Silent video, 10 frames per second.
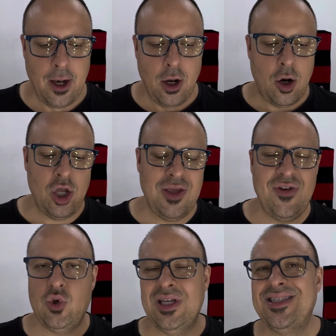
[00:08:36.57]
Ogni
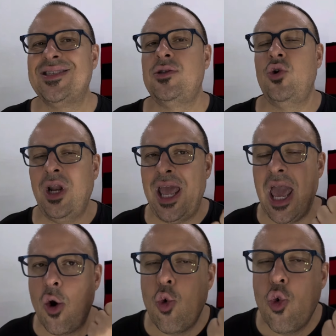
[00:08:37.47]
visualizzazione
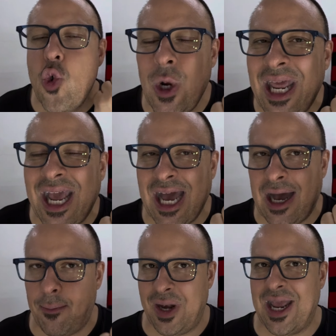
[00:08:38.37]
è unica
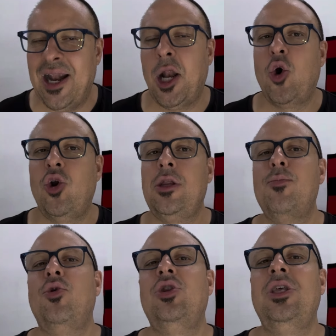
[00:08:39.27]
perché
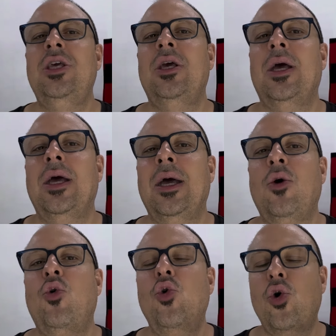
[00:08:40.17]
l'algoritmo di eh,
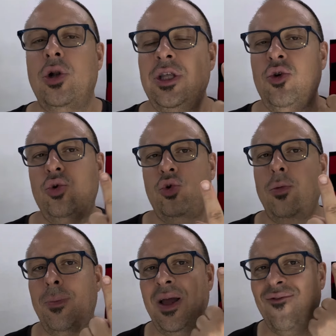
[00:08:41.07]
Google, di
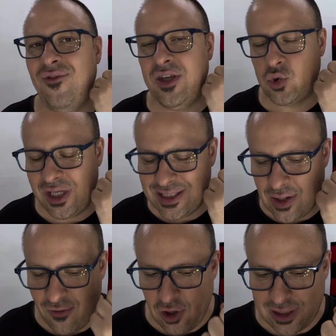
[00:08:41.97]
YouTube, visualizza
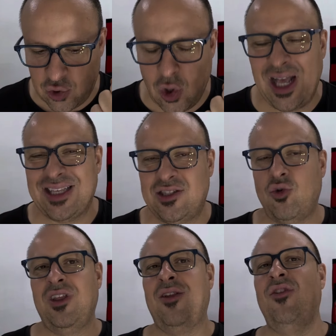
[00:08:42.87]
una volta sola, anche se tu
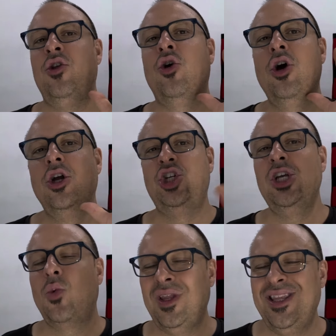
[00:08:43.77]
vedi il video
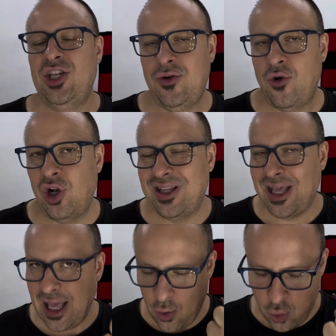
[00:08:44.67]
5-10 volte,
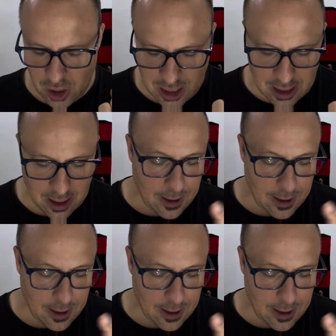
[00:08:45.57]
è unica.